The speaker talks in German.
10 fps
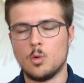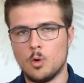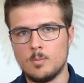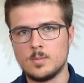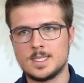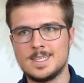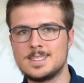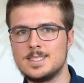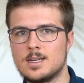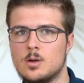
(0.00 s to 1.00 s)
um
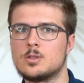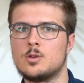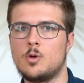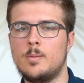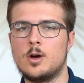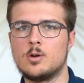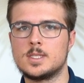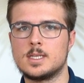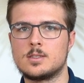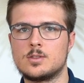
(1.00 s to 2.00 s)
60.000 Euro mehr
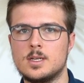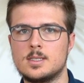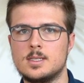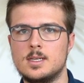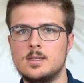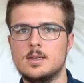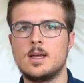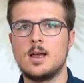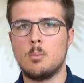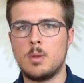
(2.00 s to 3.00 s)
Umsatz zu erzielen
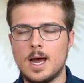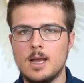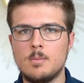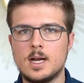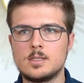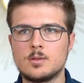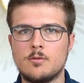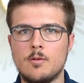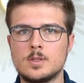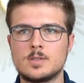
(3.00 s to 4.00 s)
bleiben also
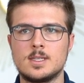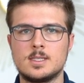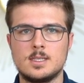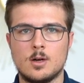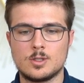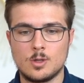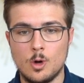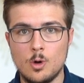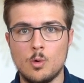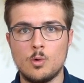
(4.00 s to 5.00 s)
25.000
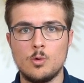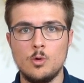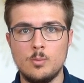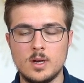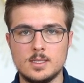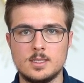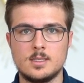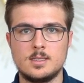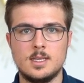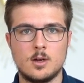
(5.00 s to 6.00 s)
Euro
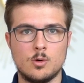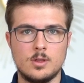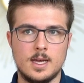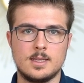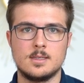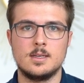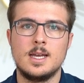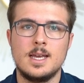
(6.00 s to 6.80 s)
übrig, die der Kunde hätte.